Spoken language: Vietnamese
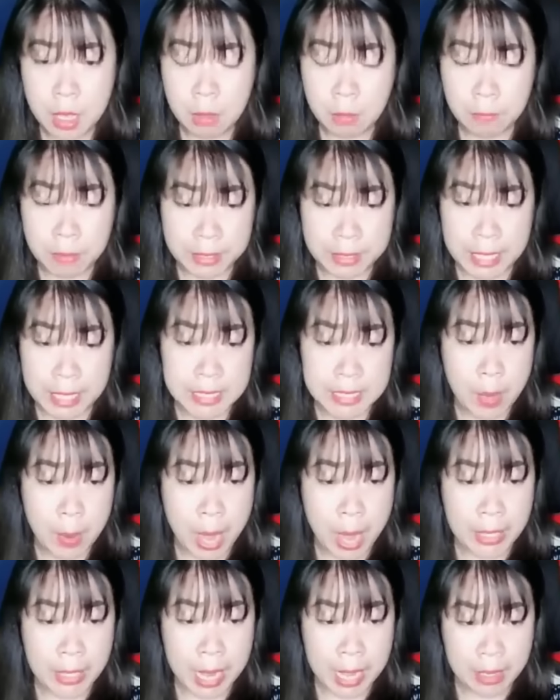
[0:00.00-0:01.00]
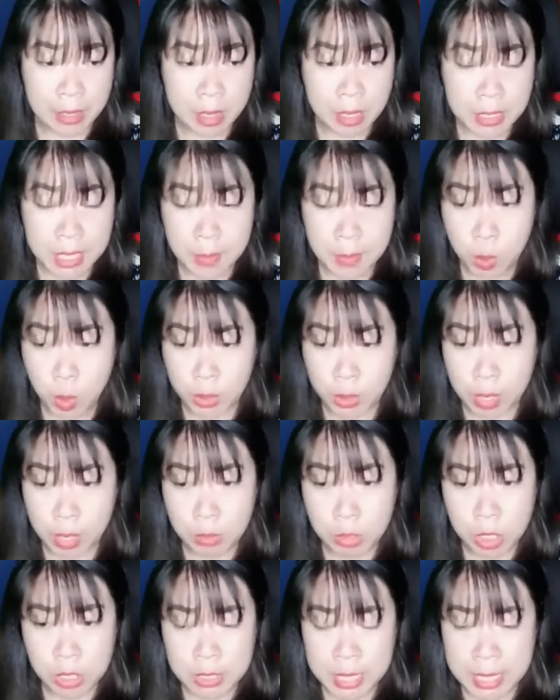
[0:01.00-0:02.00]
Vậy tại sao anh lại đưa dây buộc tóc
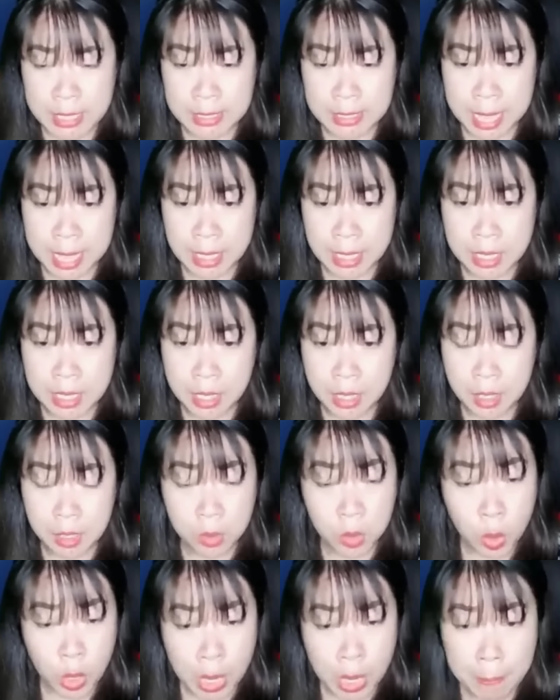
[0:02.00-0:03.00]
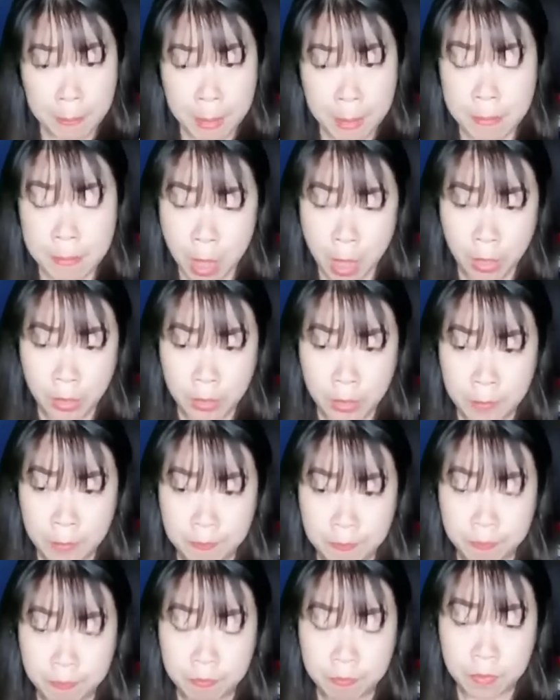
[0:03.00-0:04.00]
cho sai sai? Tôi lắp bắp hỏi.
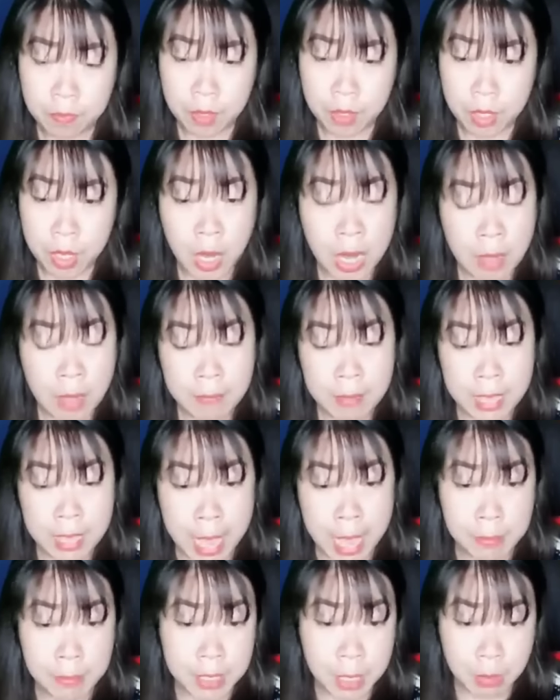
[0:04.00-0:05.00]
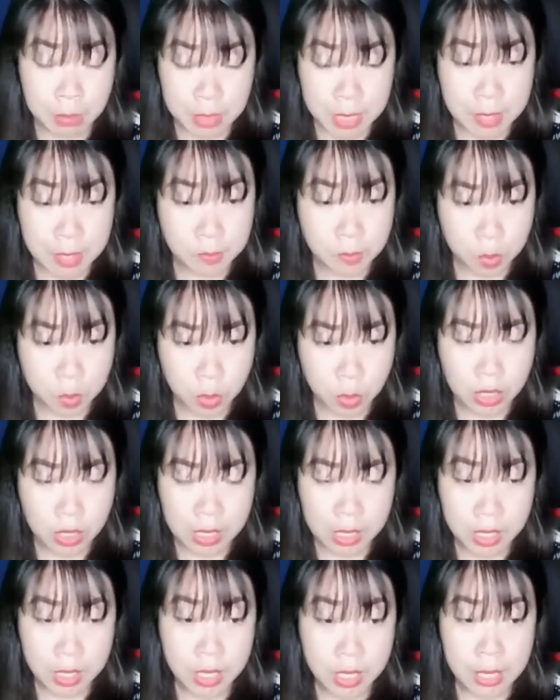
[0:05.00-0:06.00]
Đó là vì em chọc giận tôi.
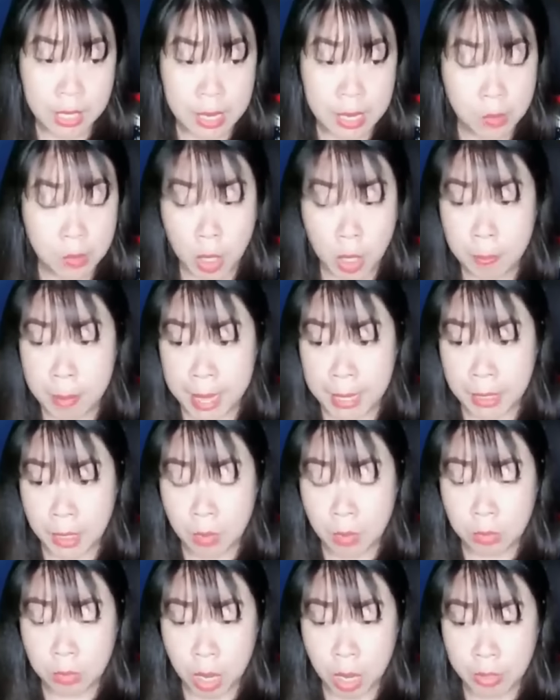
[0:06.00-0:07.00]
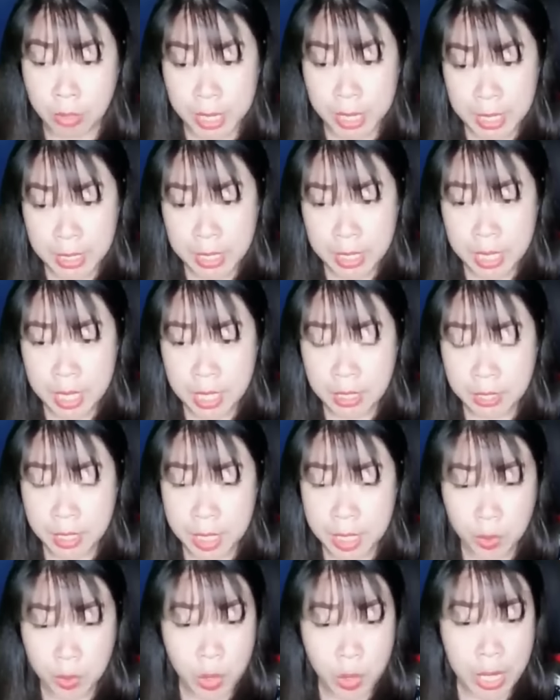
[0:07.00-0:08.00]
Nếu con bé không nói thích
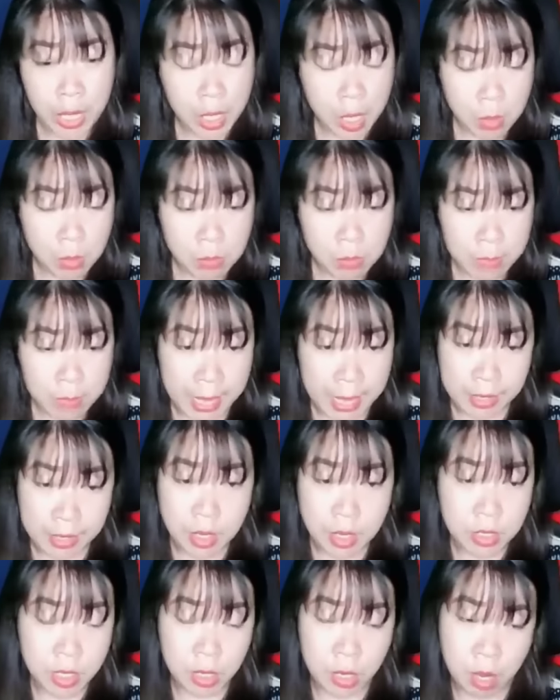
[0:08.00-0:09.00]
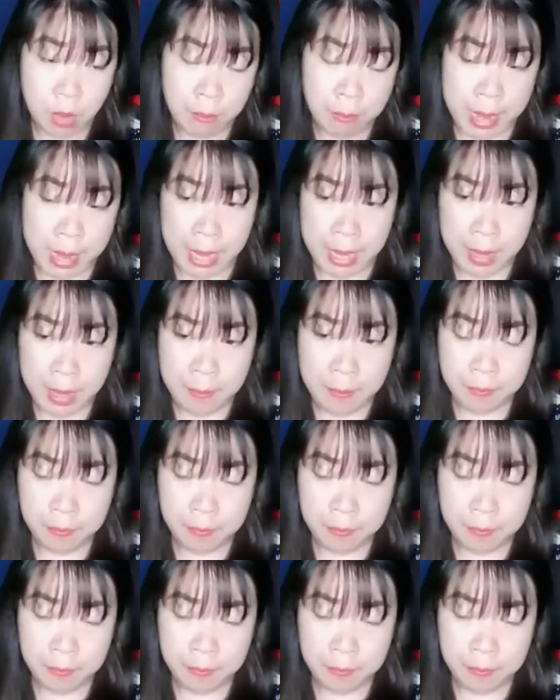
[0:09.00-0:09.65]
thì tôi đã không phải đưa cho con bé.